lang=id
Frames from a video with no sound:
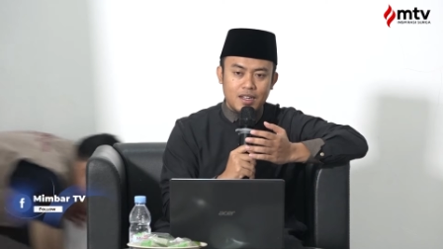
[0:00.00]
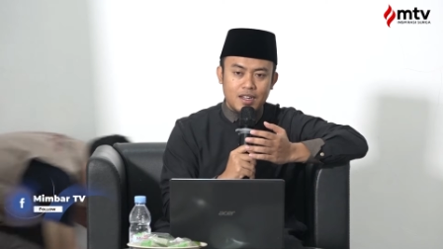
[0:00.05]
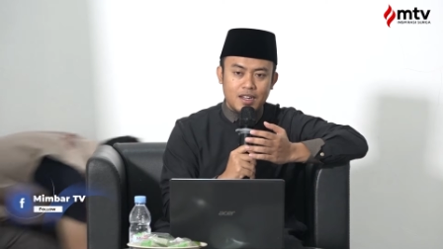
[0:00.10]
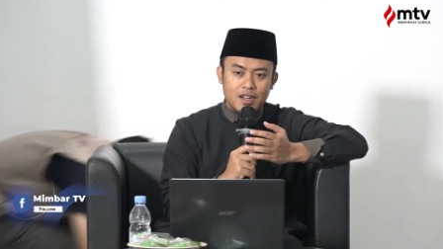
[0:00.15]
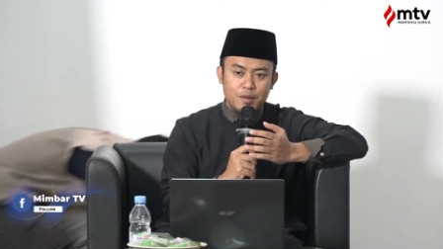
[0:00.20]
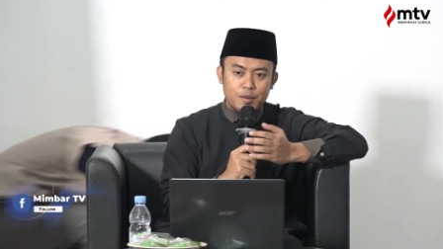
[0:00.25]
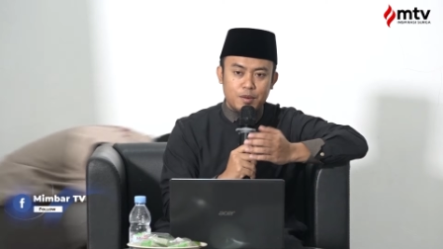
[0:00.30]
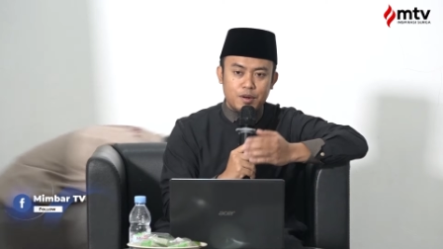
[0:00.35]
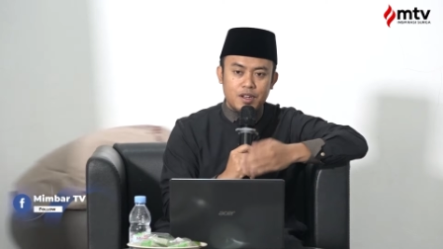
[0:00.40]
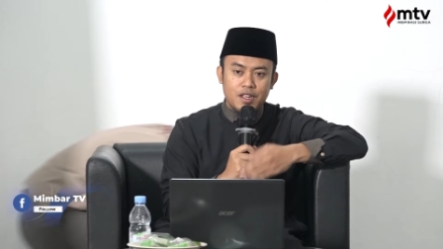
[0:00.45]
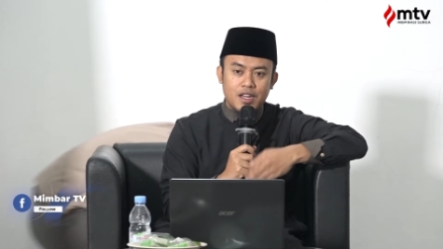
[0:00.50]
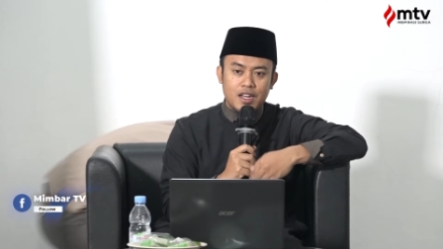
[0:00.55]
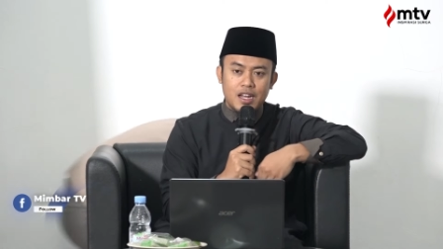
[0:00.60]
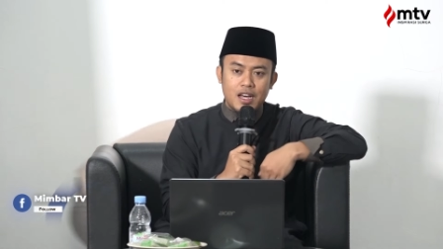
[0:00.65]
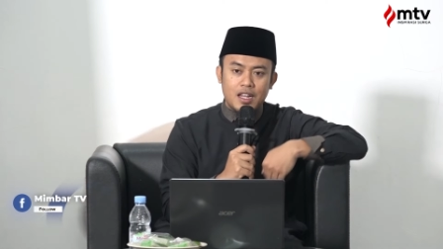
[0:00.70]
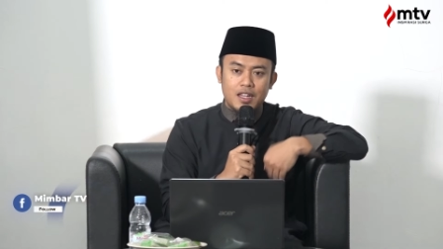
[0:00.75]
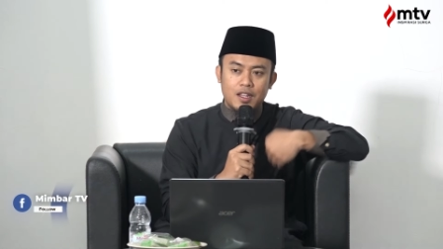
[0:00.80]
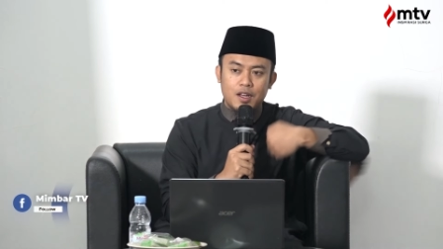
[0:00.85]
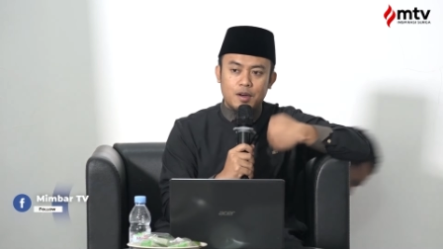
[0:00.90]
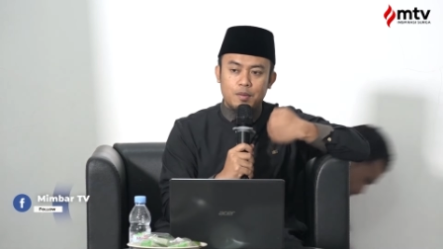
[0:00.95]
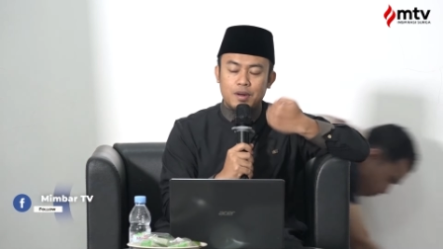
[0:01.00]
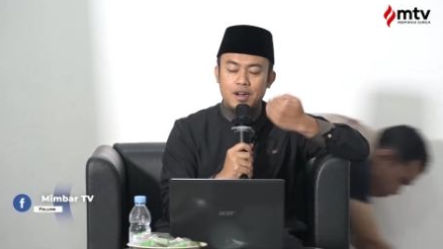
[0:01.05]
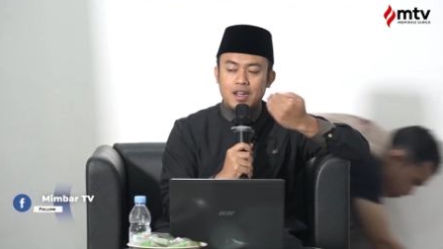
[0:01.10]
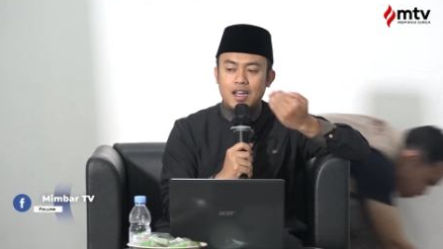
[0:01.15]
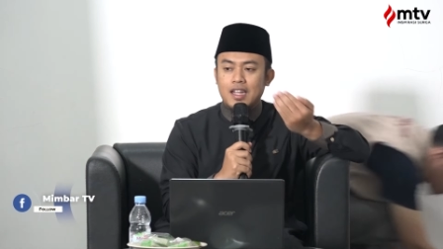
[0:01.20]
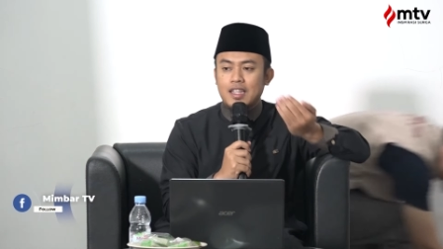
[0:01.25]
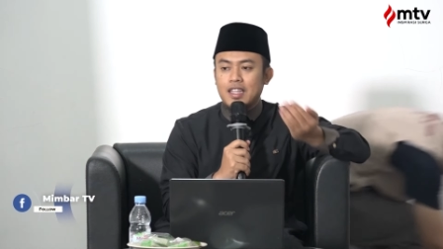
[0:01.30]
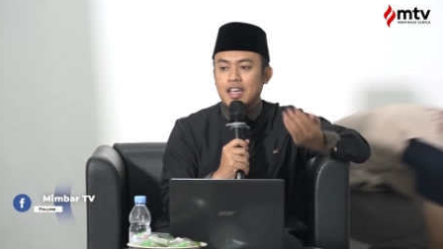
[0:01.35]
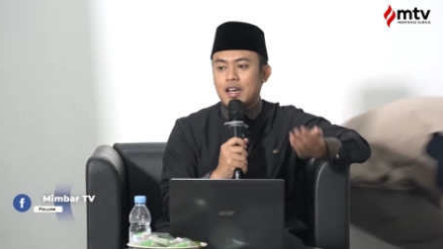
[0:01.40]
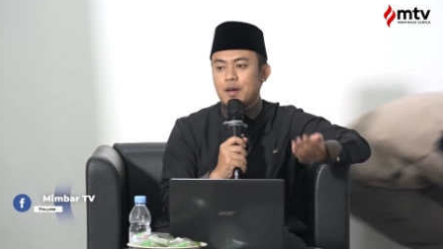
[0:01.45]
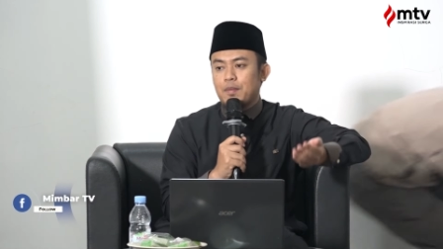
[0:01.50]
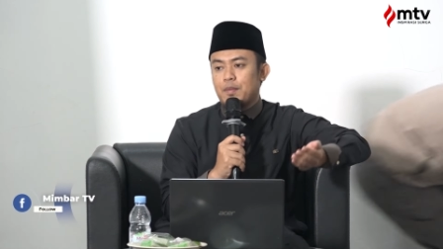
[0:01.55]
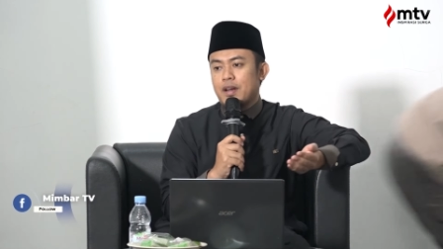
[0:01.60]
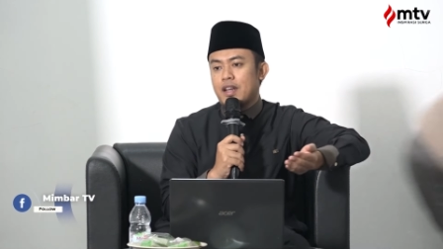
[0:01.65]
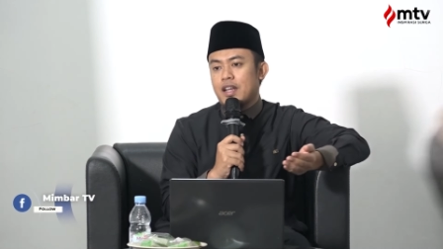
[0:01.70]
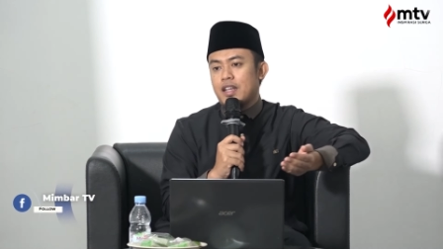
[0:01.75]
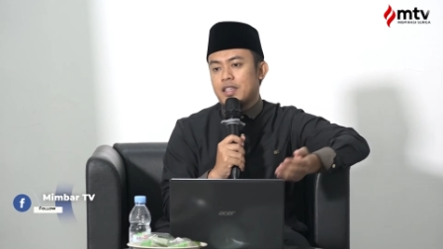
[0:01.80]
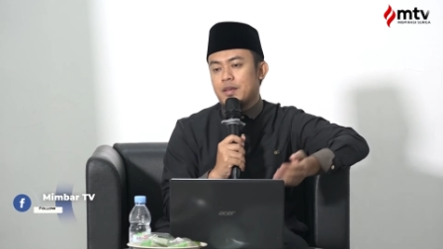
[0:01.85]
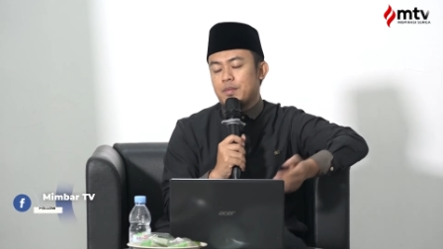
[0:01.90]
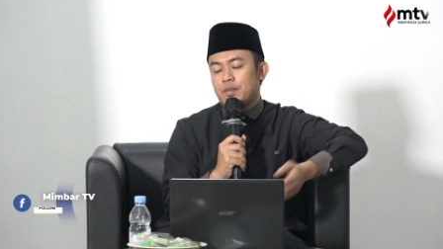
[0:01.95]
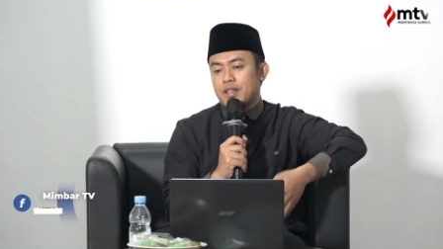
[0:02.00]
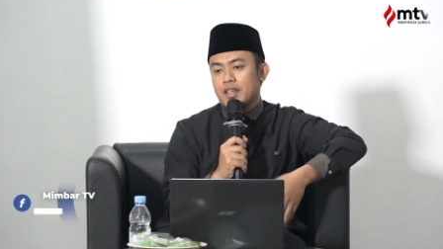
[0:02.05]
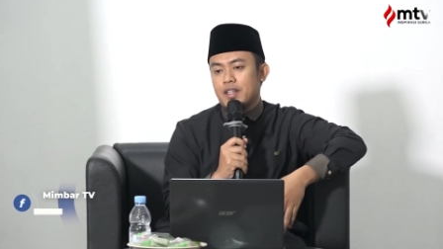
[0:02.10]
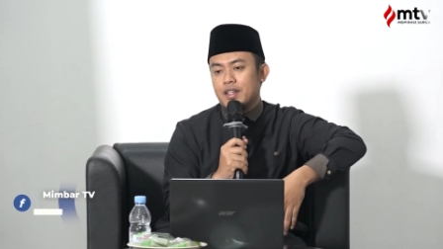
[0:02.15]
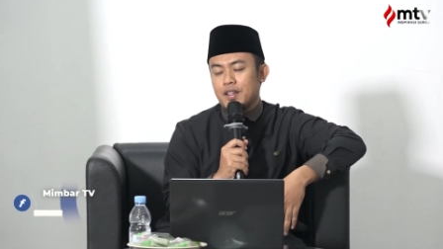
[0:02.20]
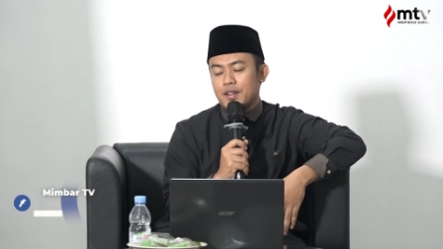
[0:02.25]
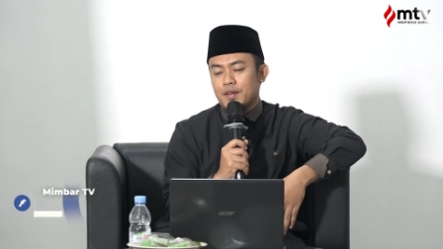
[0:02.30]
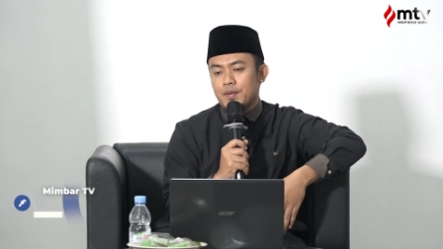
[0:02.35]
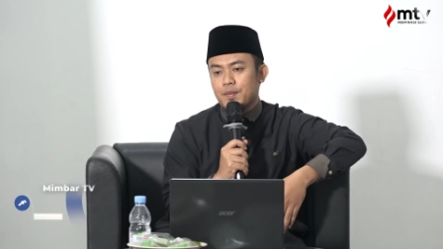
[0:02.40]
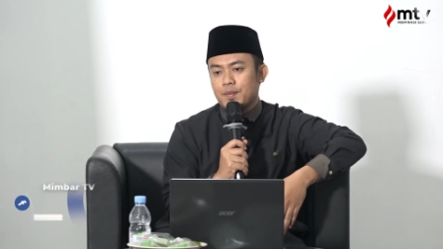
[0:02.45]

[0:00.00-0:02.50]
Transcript: kemudian Allah berkata kepada Jibril